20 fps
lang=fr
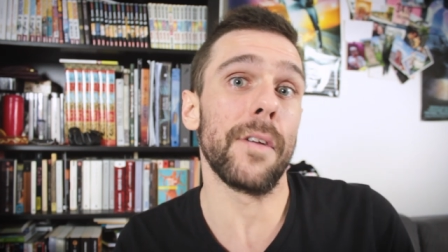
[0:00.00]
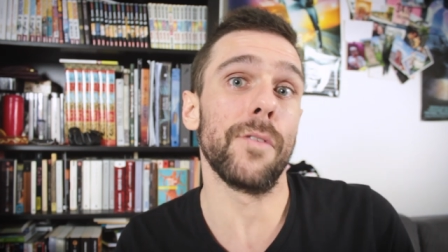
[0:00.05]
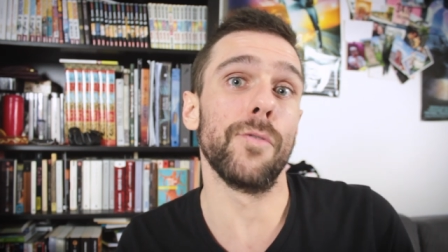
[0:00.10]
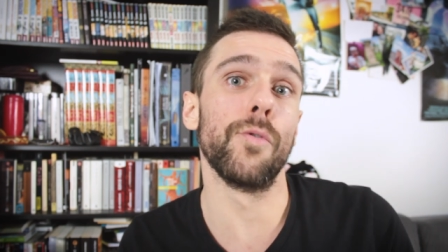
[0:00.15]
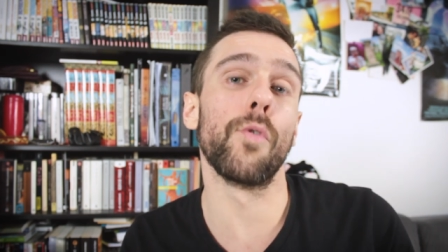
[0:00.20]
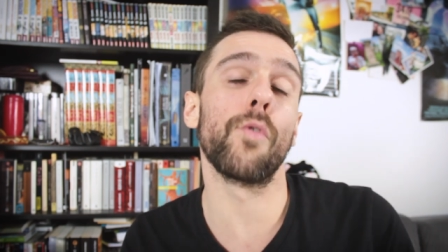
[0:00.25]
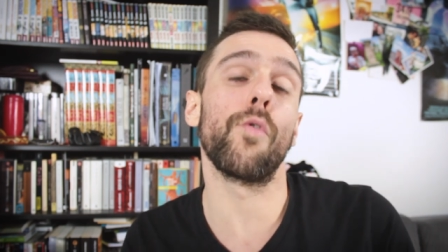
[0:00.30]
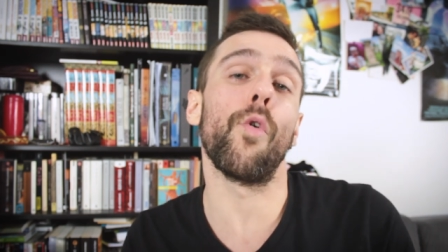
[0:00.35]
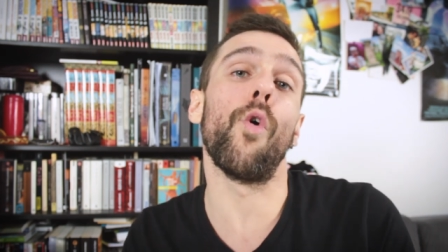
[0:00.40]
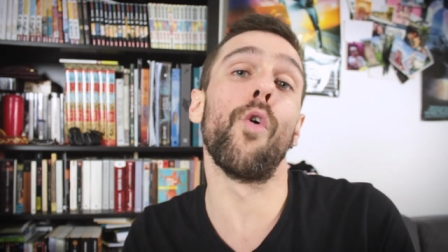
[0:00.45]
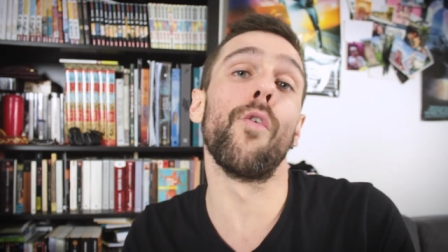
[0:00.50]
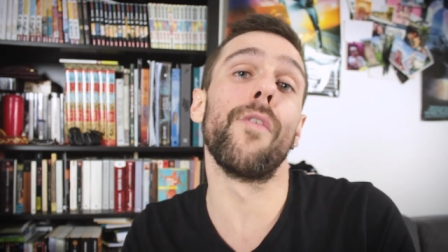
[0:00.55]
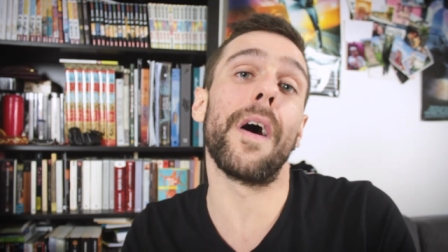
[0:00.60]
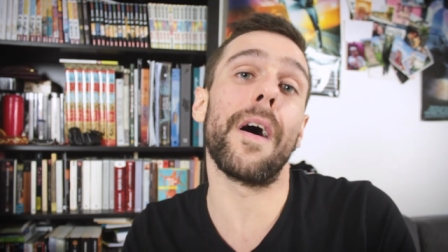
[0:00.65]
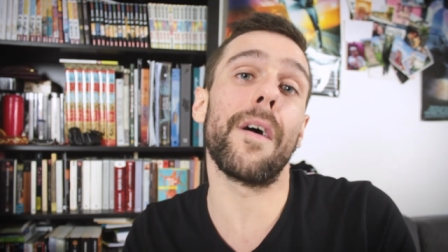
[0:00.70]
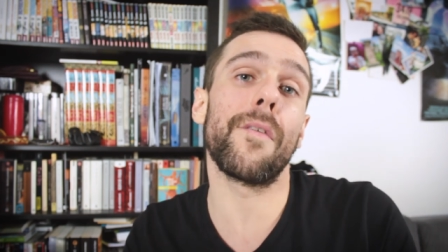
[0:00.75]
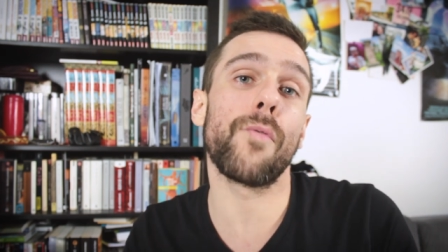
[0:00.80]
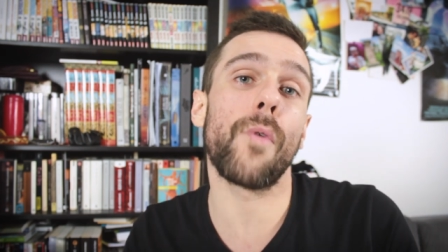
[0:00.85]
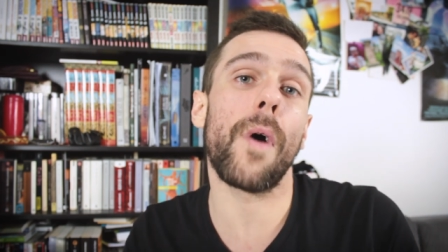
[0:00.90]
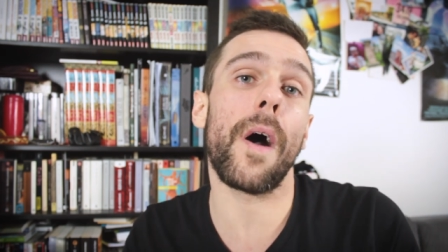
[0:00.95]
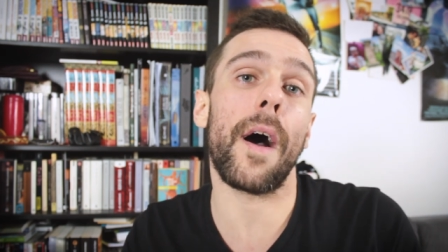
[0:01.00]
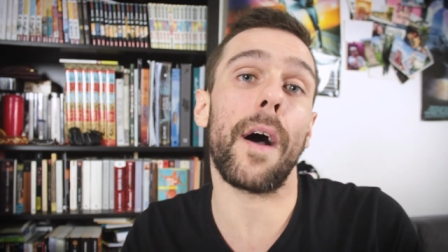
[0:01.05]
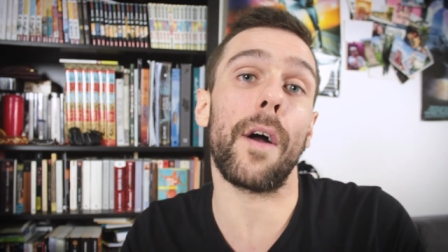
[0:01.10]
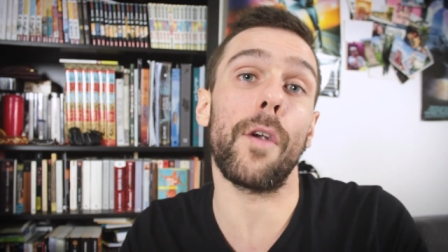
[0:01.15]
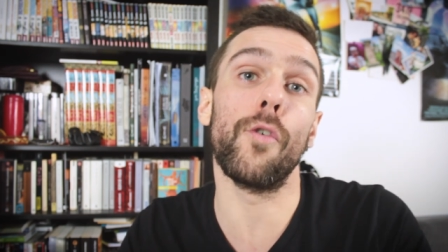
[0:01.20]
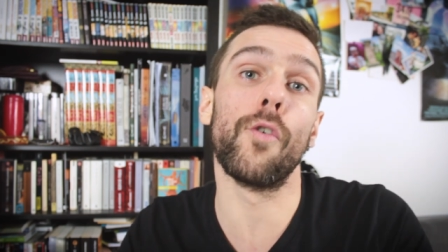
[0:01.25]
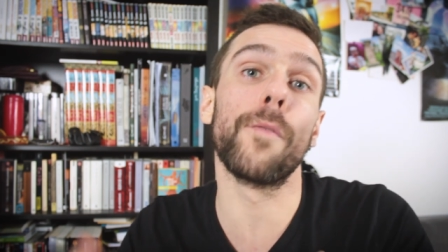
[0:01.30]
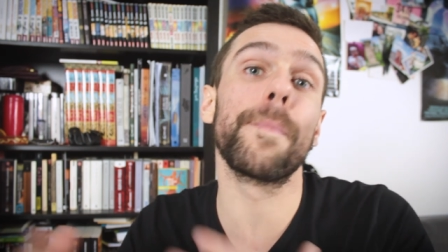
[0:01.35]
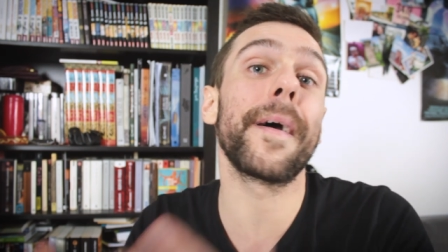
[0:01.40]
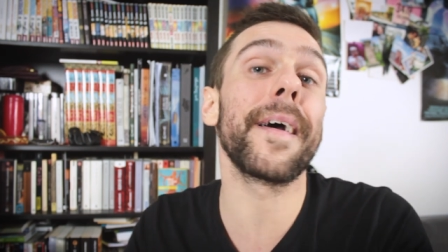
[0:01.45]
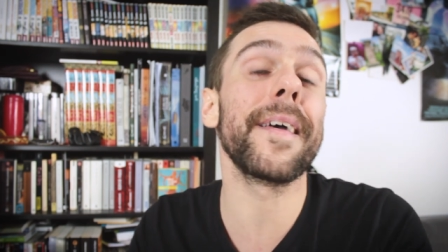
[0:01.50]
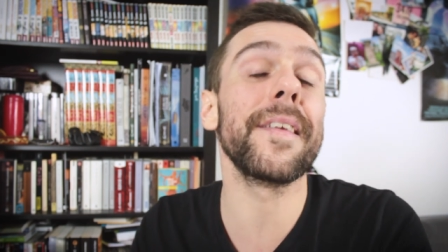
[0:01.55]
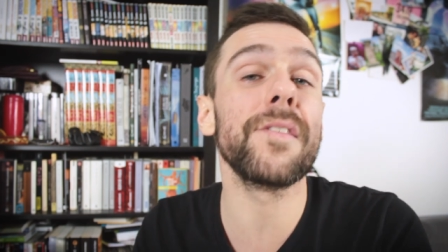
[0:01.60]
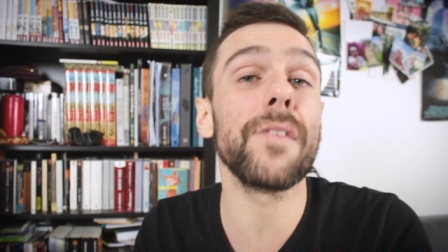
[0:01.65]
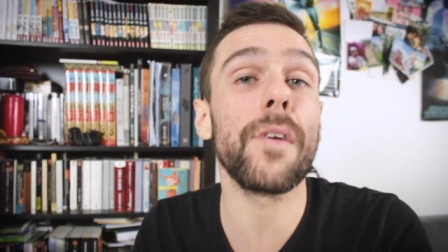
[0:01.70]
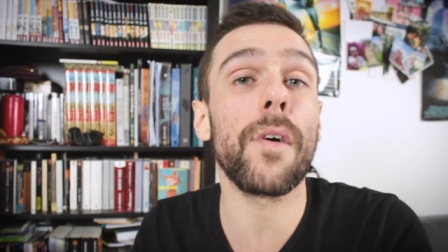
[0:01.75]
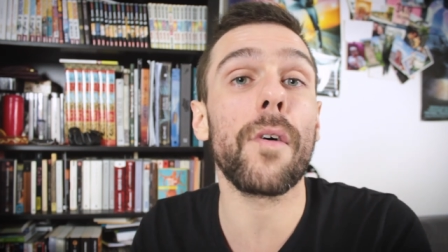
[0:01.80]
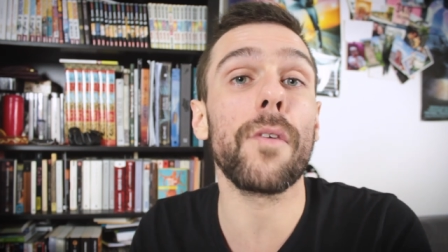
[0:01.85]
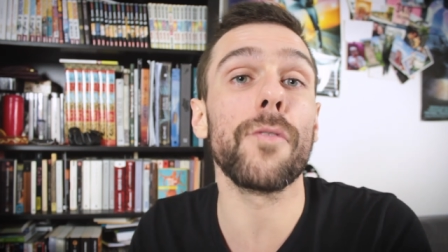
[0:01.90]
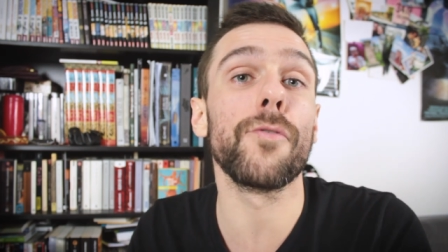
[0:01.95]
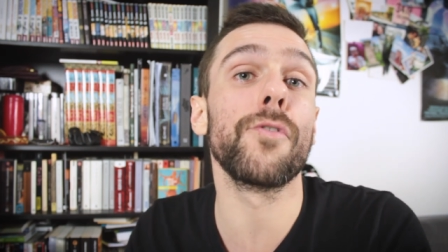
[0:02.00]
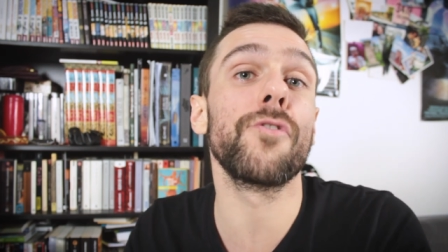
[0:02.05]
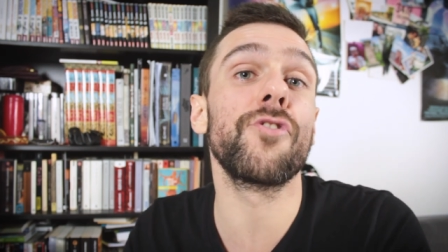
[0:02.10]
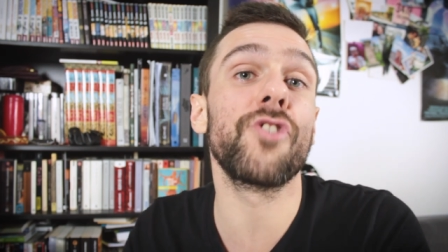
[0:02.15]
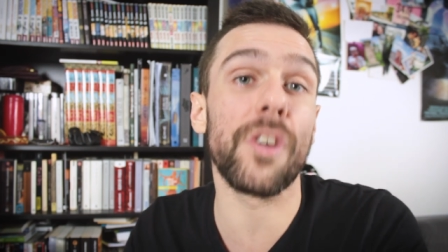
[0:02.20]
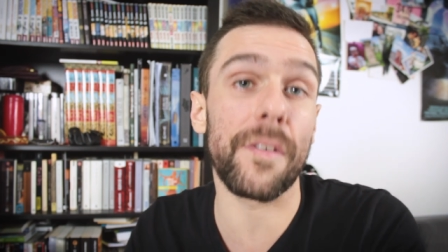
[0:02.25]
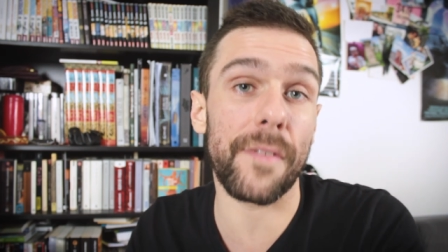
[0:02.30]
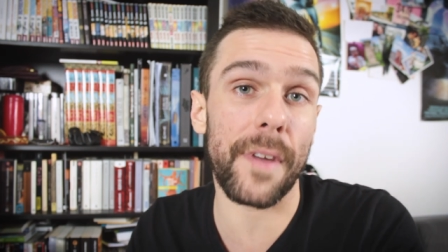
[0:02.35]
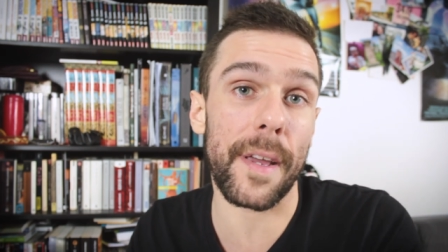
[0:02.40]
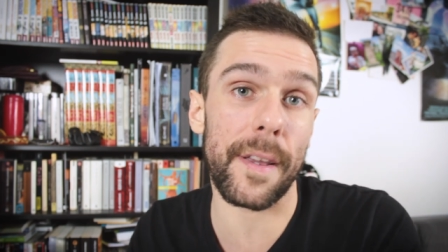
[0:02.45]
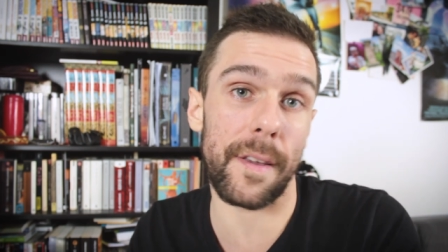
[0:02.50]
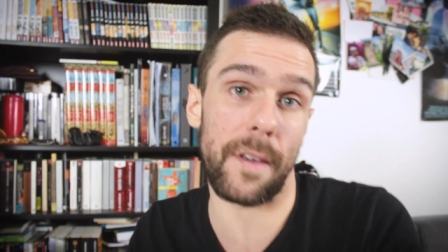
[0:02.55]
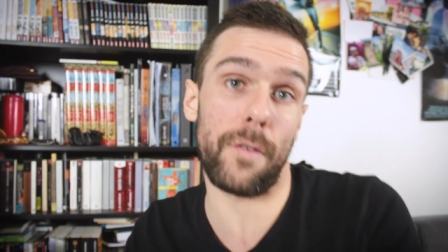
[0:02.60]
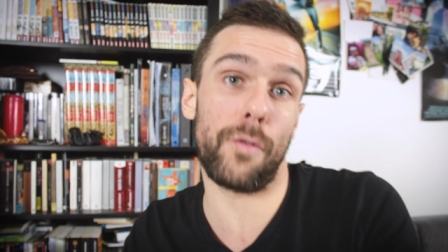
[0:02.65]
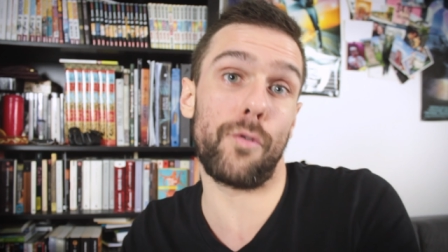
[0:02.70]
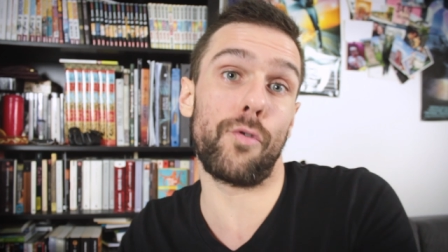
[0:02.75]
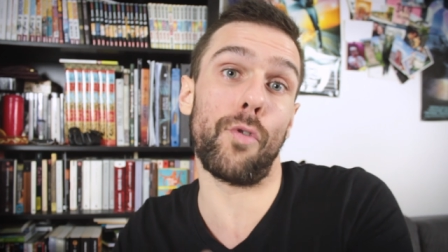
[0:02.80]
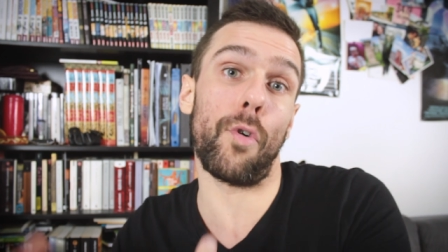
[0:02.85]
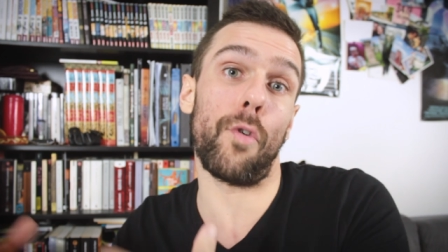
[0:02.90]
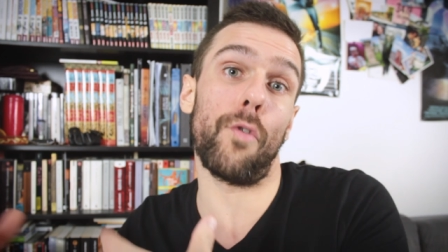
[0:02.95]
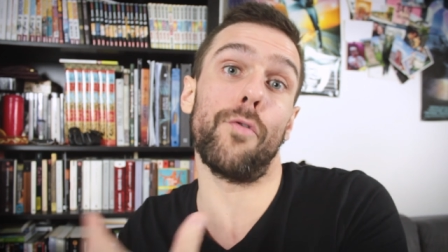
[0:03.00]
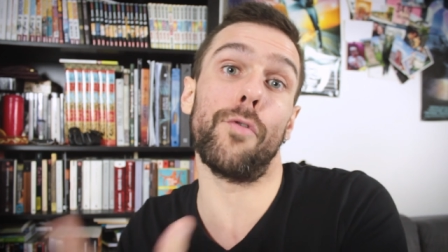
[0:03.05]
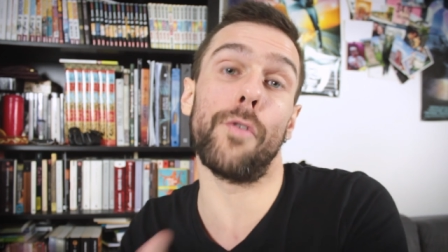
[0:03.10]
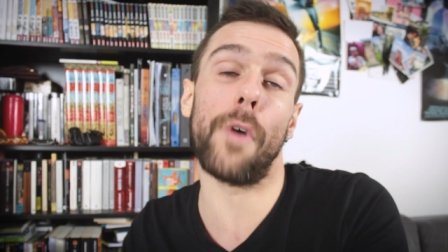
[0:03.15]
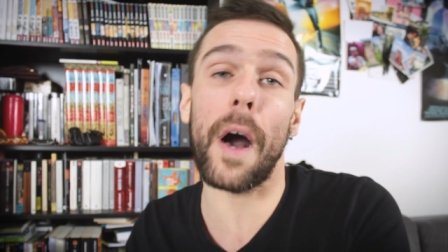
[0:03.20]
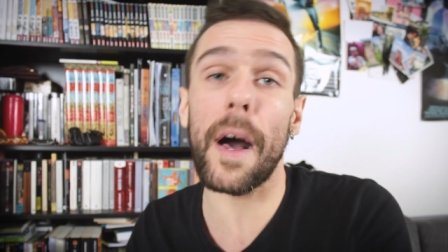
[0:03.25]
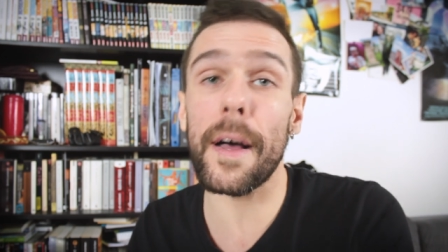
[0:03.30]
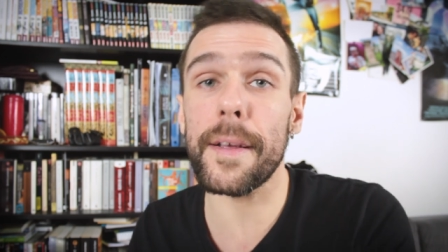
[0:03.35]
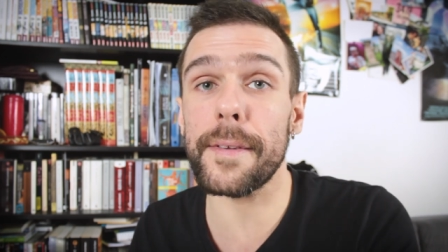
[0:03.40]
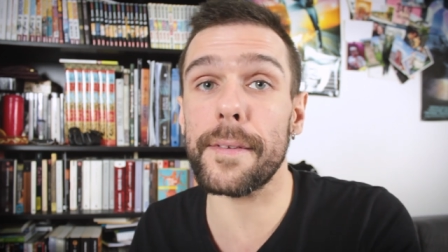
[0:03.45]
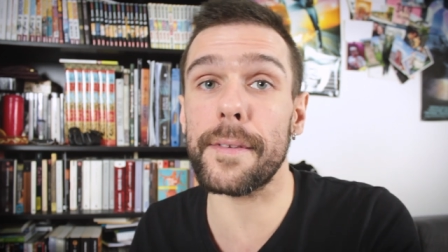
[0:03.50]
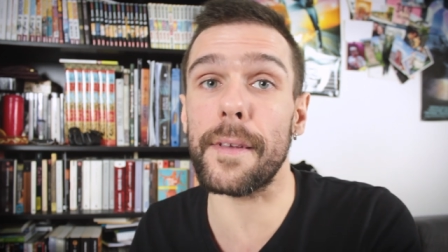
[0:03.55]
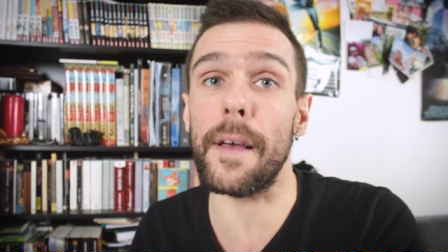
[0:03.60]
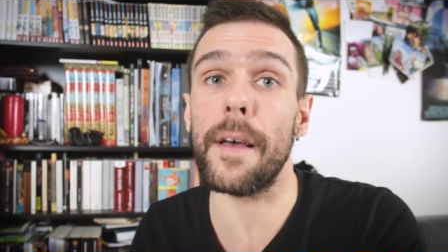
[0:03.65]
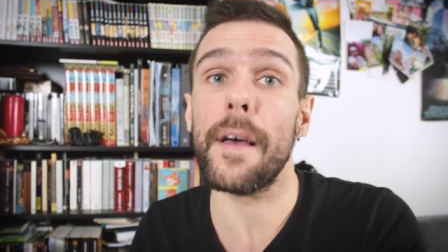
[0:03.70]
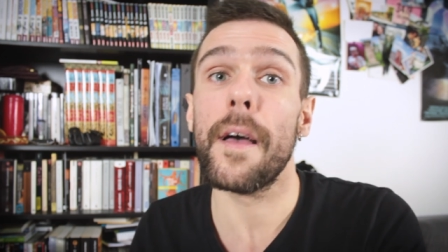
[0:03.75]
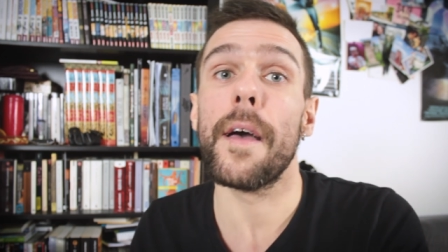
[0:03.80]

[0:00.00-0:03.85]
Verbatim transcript: Donc on va avoir le présent de Chevek sur Uras